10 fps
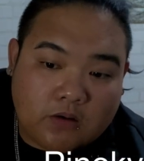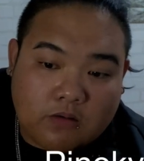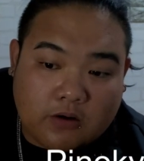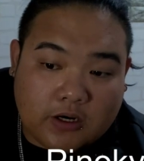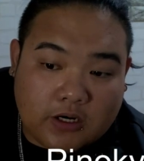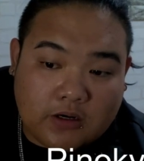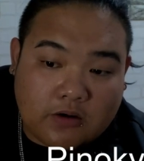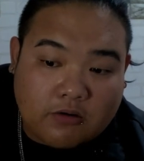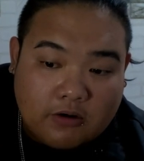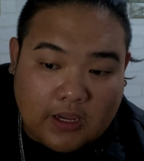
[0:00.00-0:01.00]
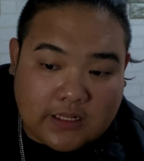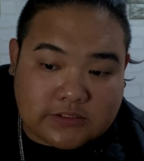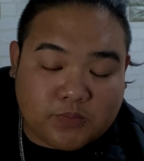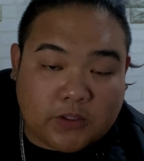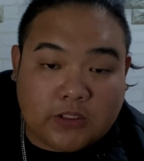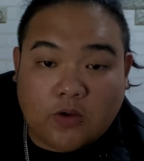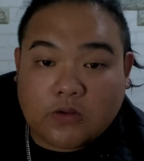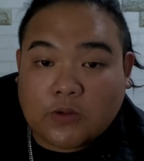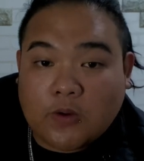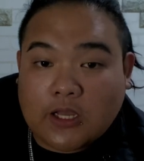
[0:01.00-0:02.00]
Or, Or else, pwede nyo
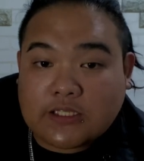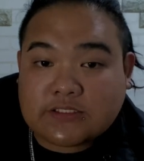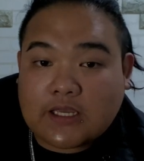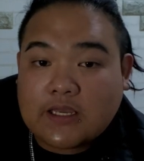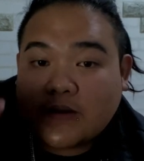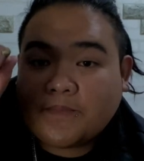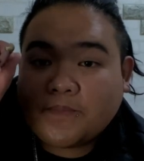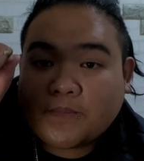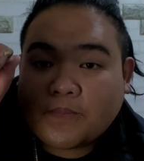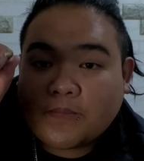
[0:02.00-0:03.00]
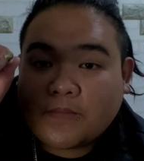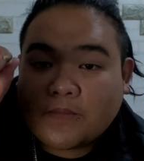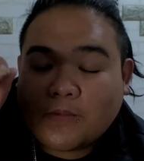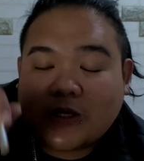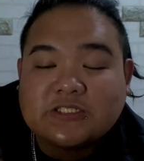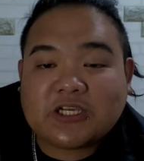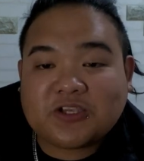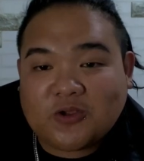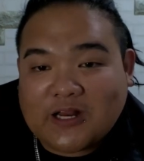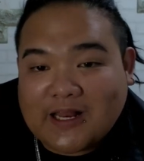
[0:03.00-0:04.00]
akong tawagan sa, well, check
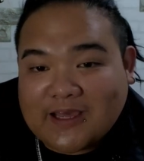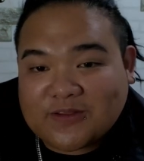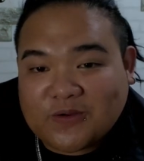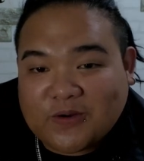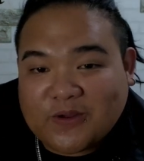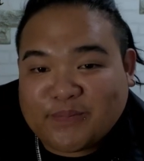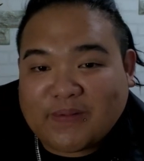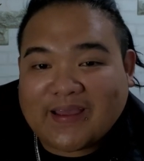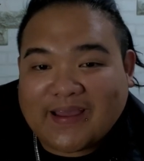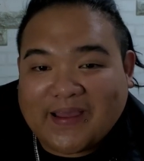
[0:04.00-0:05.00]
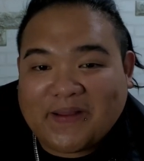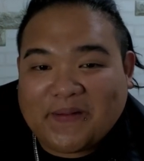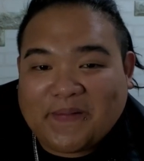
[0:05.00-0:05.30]
nyo na lang doon pagka,